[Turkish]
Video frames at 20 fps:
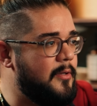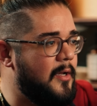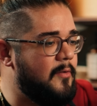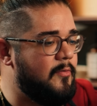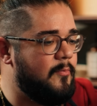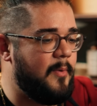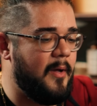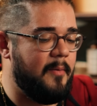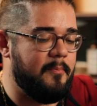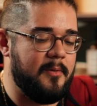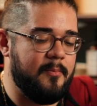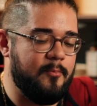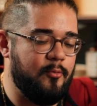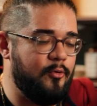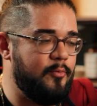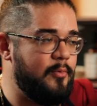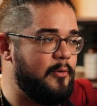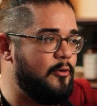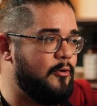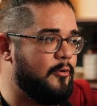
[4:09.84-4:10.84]
tarifi? Ayvalı ben
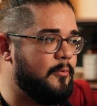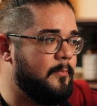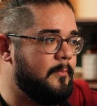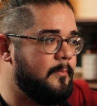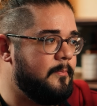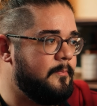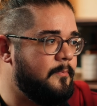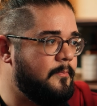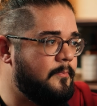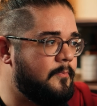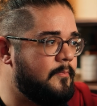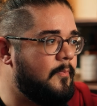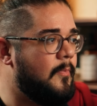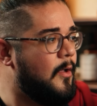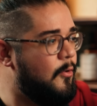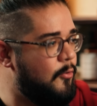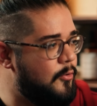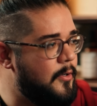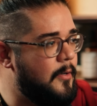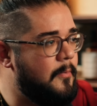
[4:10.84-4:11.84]
kokteyl, bunu biliyorum. Gördüm,
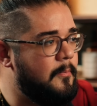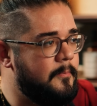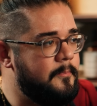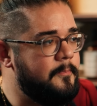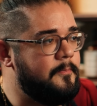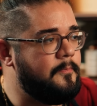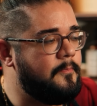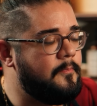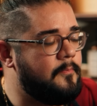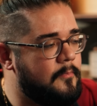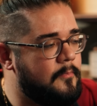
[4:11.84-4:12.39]
gördüm. Okay. Gördüm.